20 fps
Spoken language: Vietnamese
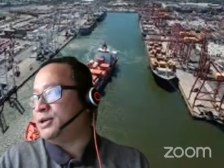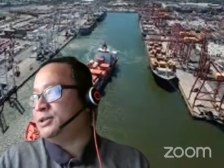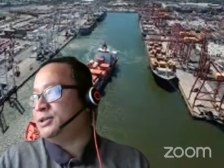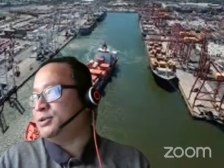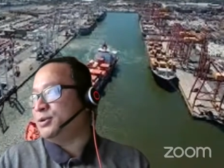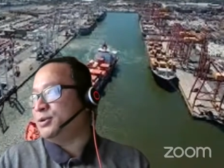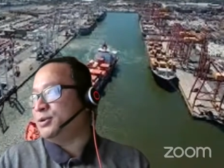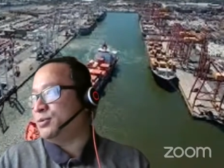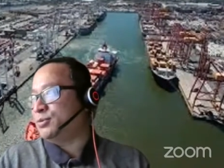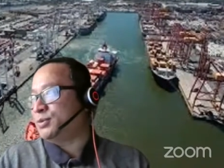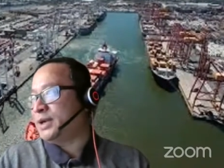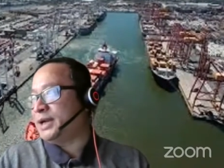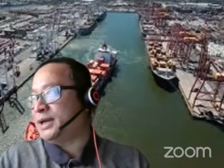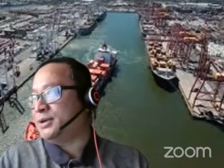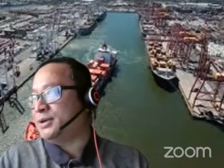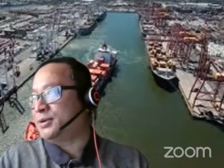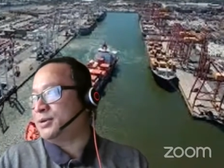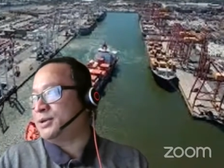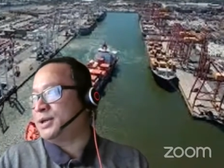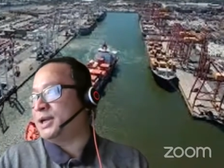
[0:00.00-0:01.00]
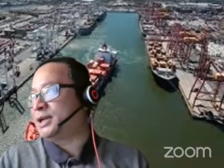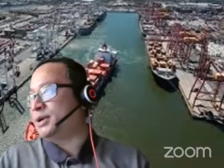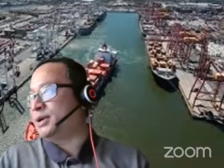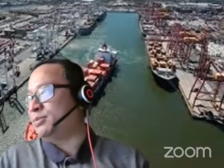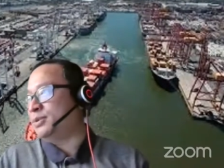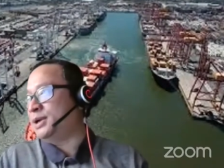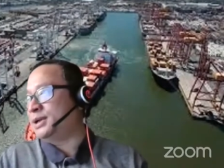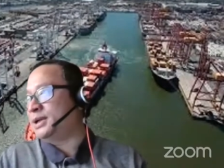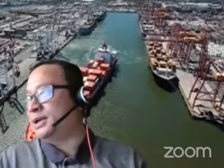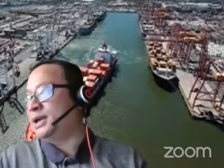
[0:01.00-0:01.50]
ứng dụng này nó có đề cập
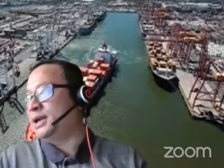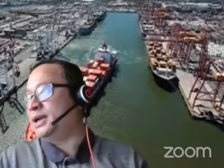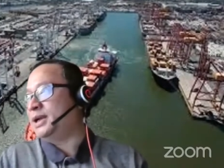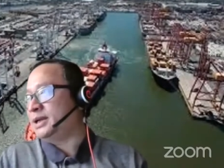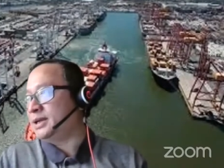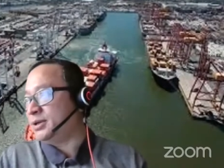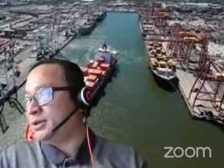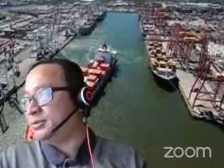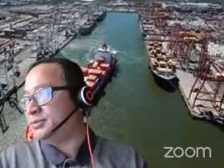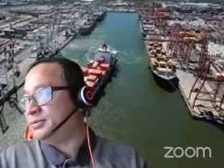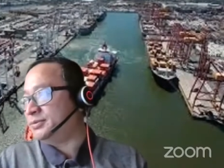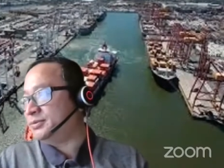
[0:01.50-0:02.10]
đến cái đấy hay không